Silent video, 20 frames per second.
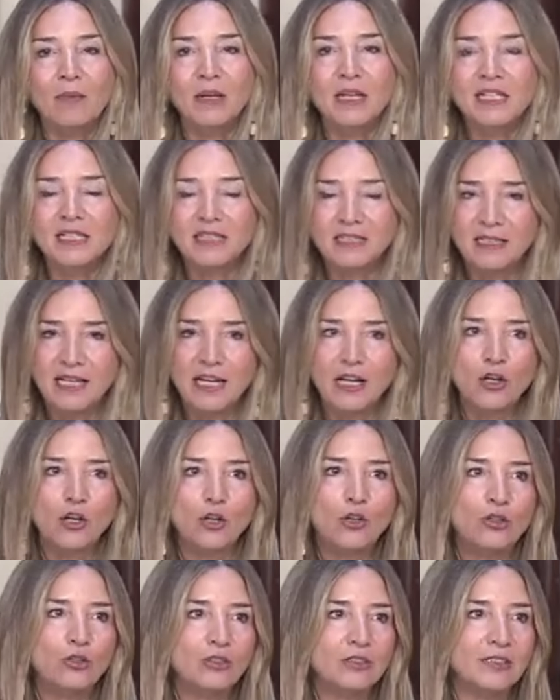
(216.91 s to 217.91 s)

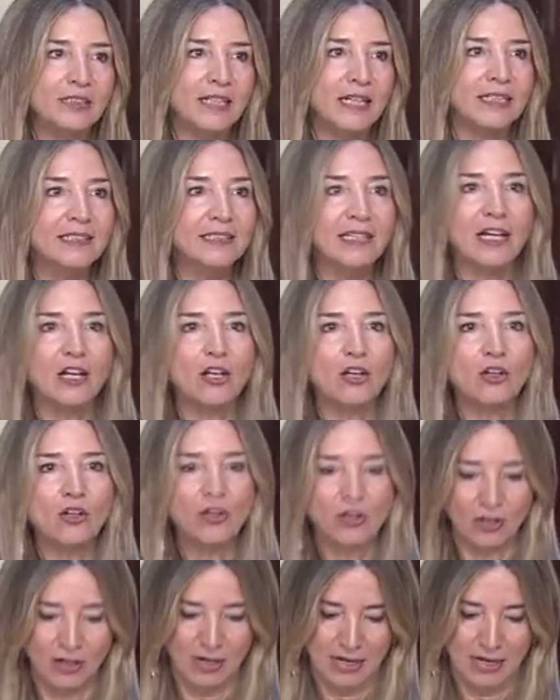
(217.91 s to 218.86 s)
Ministerio de Interior